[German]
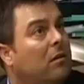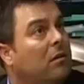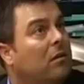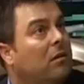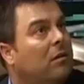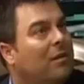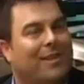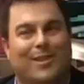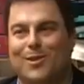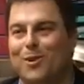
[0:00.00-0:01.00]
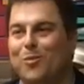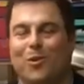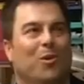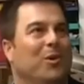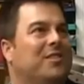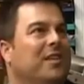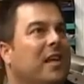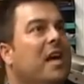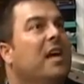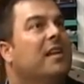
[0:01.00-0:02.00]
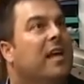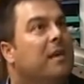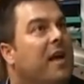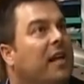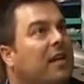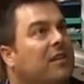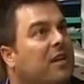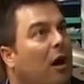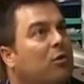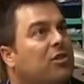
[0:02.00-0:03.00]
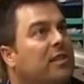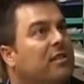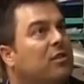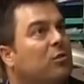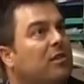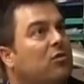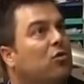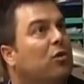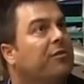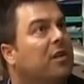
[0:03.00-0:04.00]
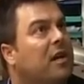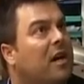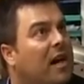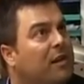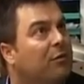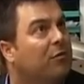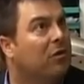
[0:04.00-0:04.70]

sind. Das ist doch Blödsinn. In der E-Mail ging es ausschließlich um das zukünftige Gehalt von Frau